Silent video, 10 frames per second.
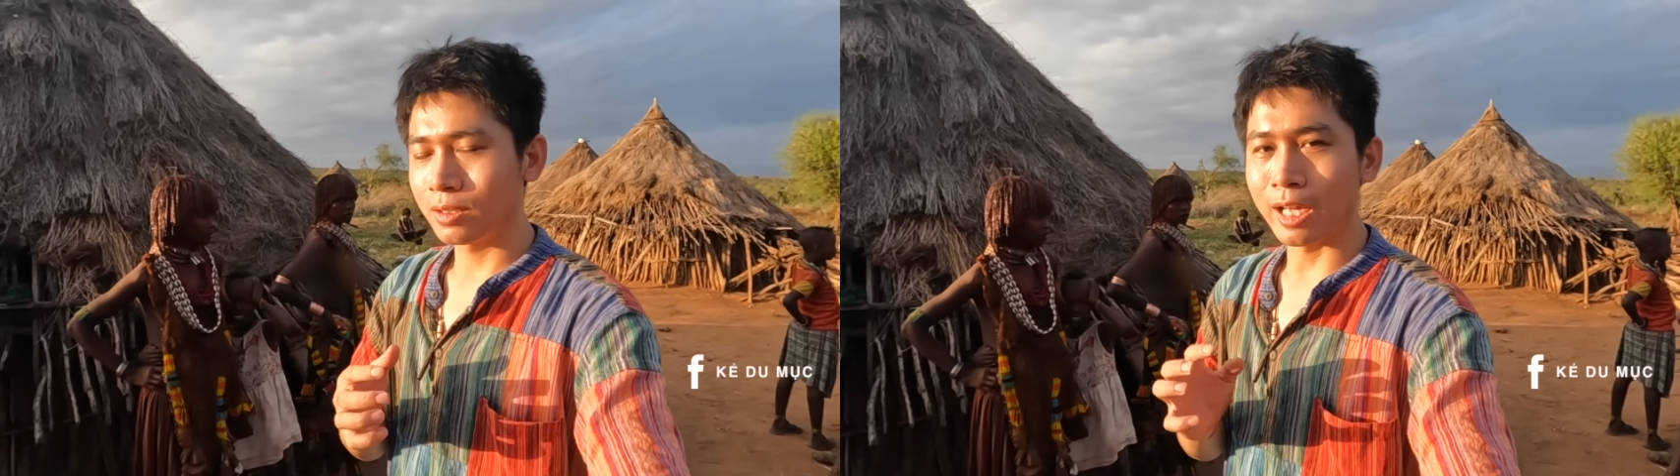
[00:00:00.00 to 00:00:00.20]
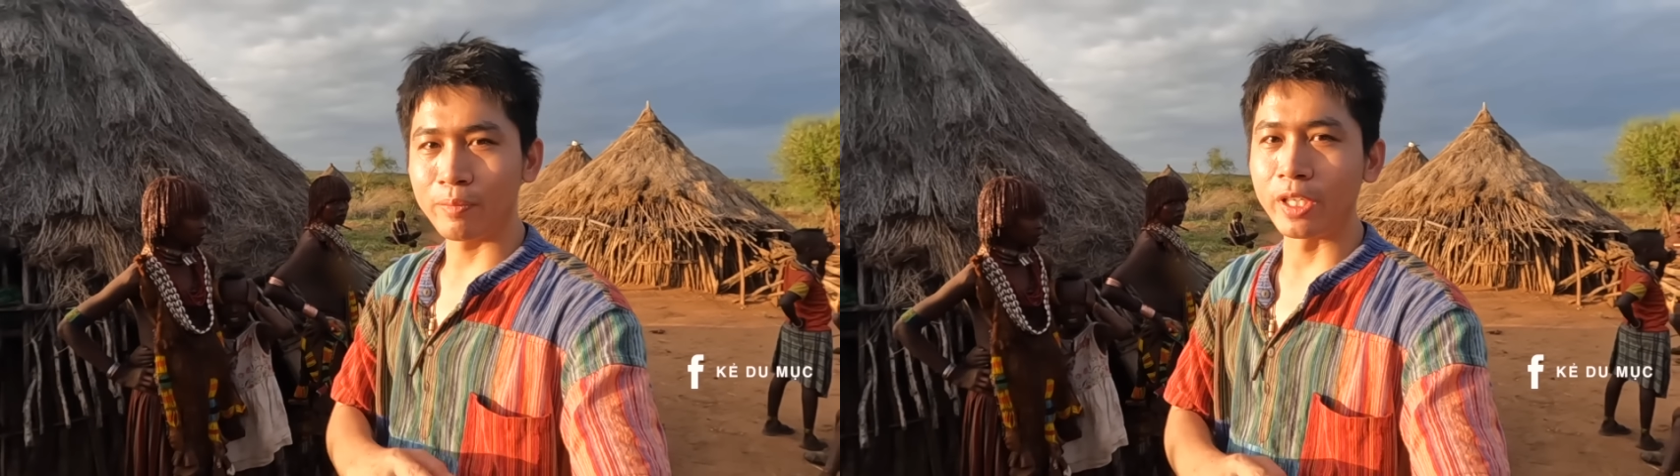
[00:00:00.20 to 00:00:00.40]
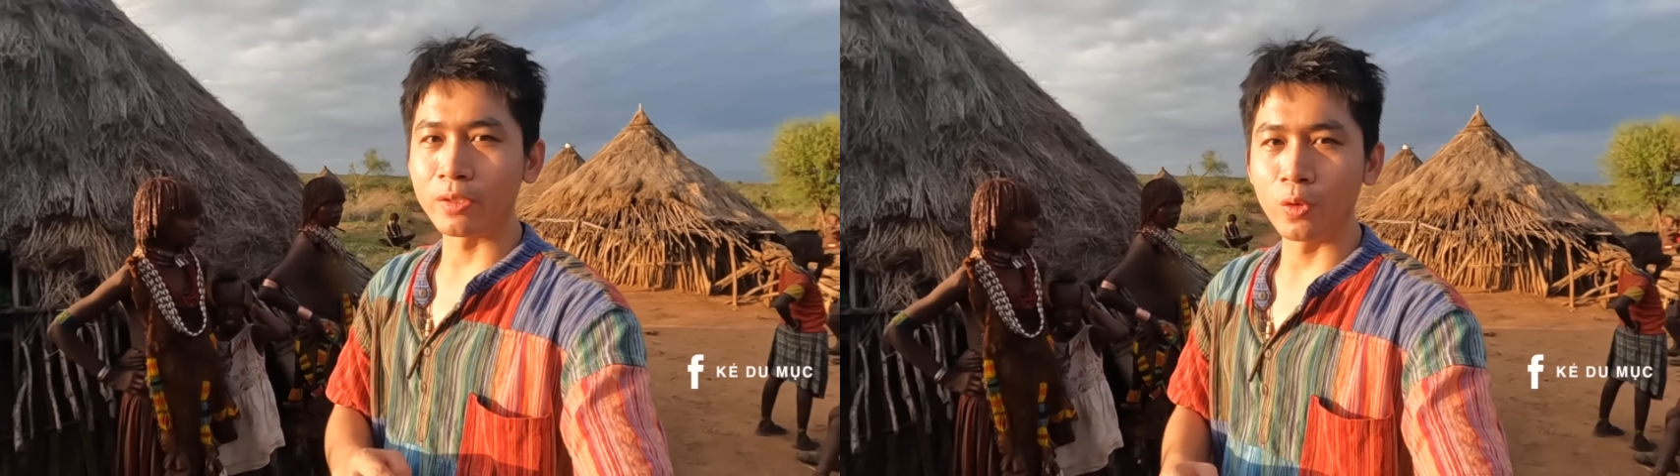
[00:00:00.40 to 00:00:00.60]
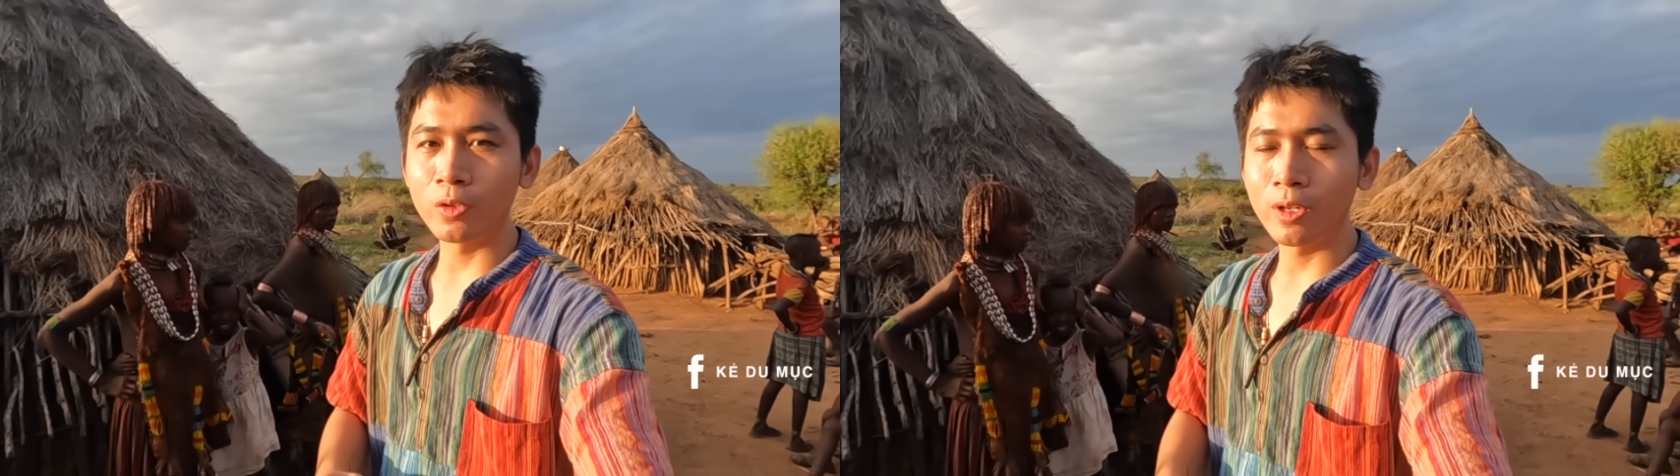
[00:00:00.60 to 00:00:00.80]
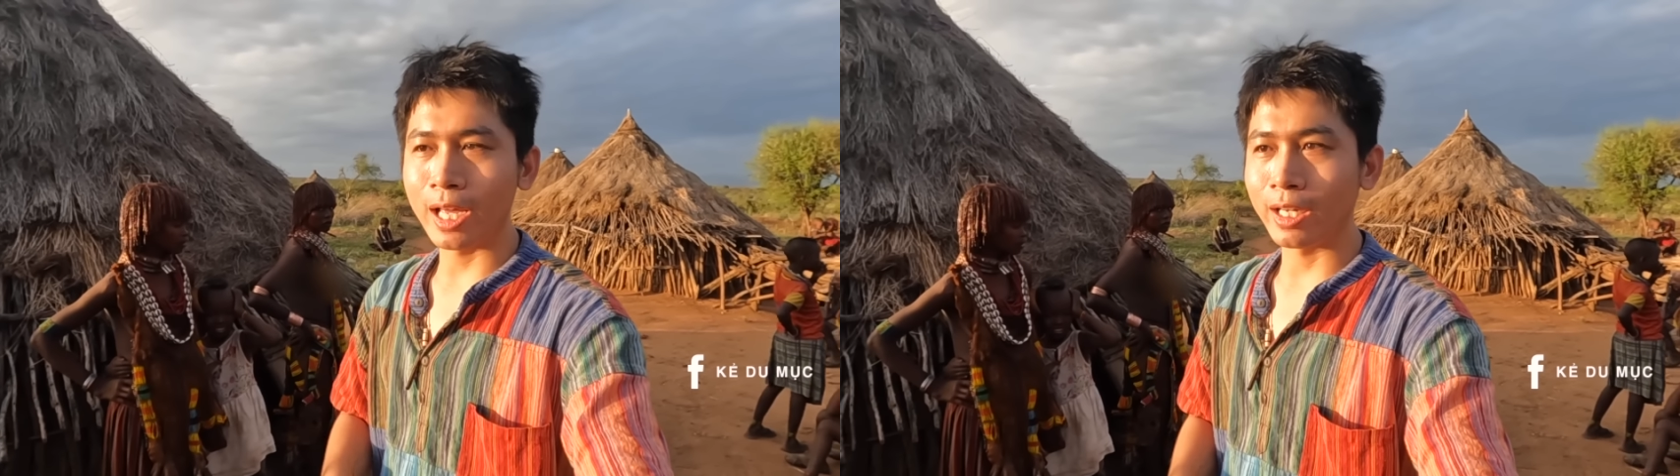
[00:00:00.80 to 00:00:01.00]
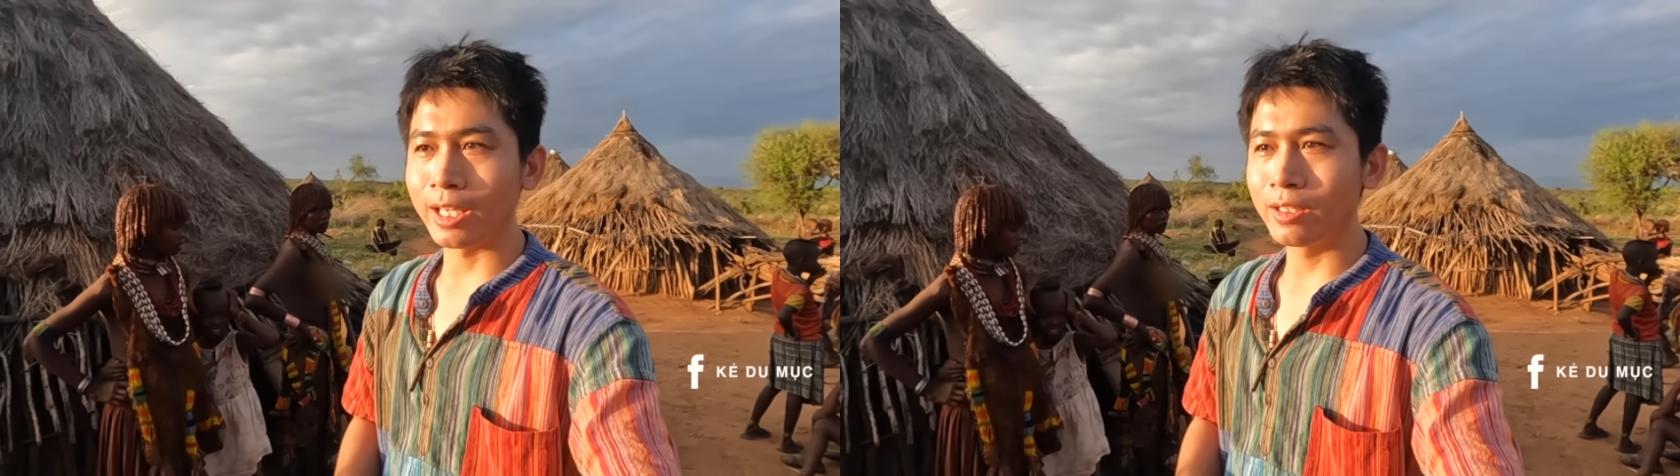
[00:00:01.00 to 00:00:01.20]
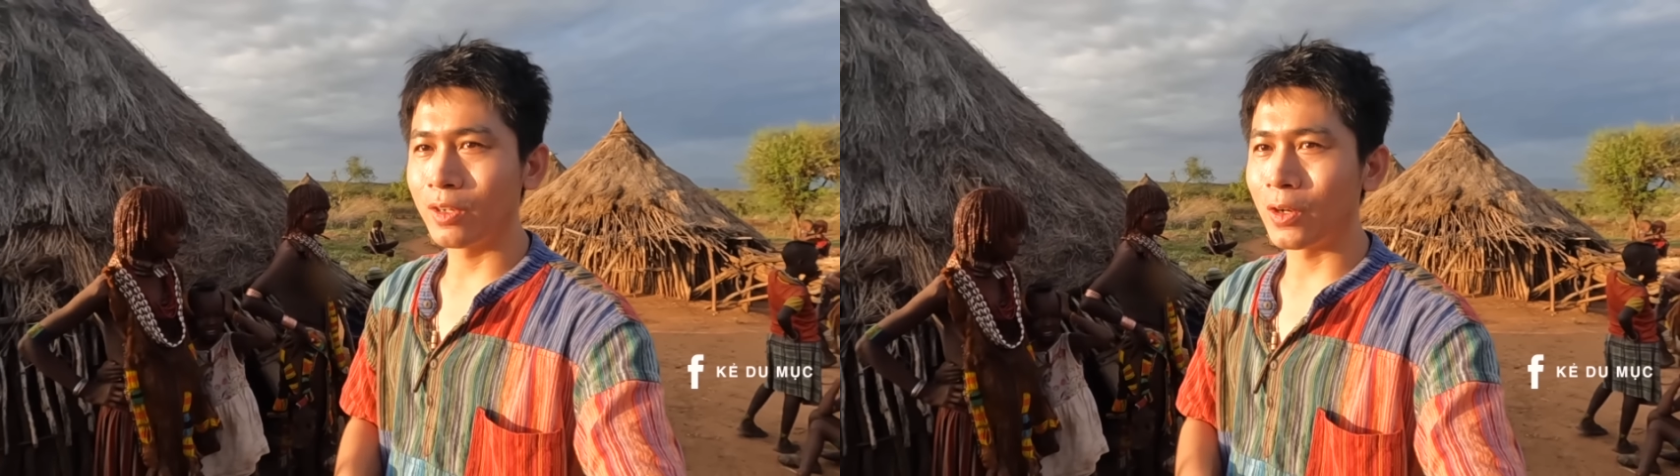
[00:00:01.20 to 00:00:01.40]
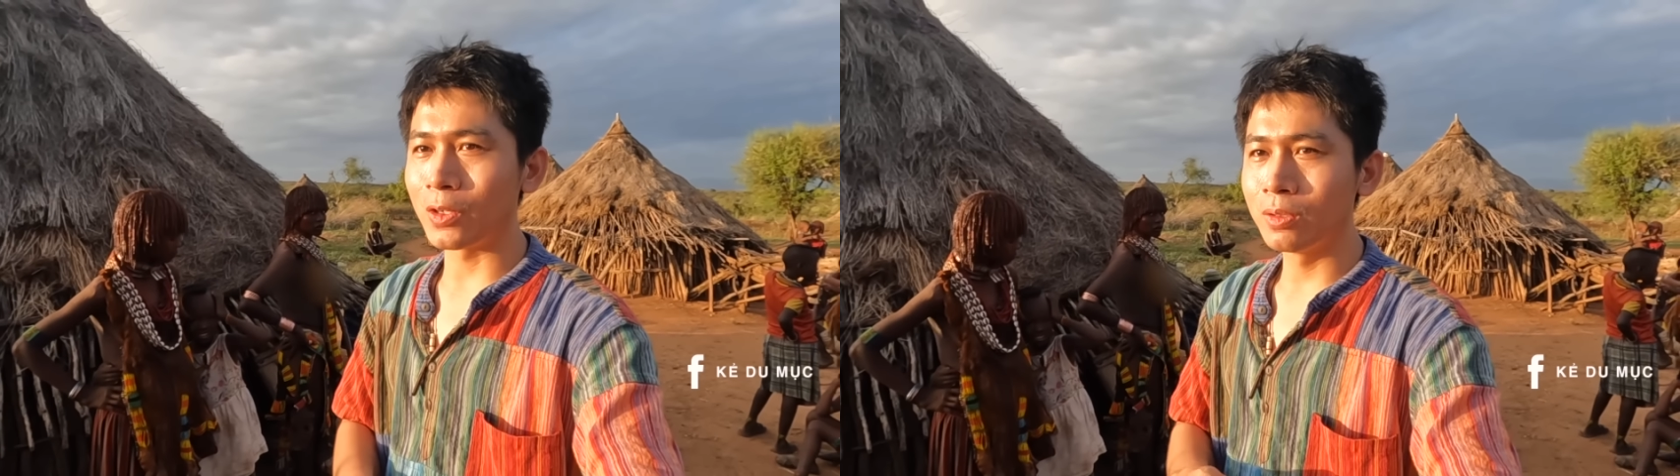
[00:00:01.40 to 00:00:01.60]
đặc biệt của ngôi làng này
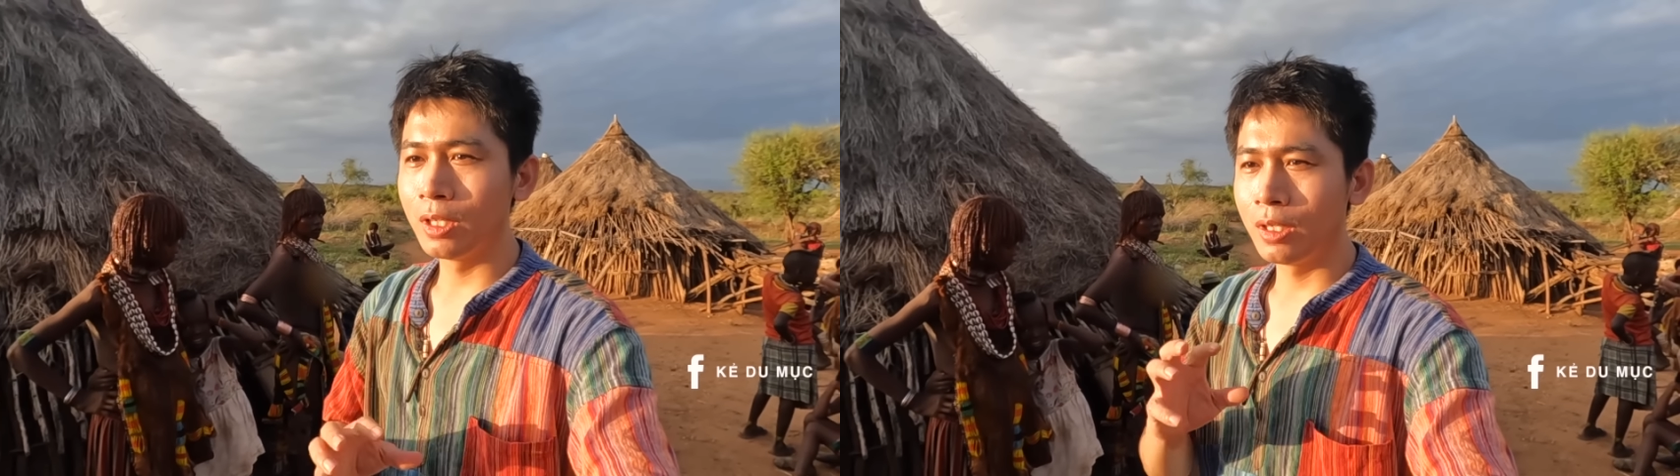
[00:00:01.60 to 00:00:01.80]
họ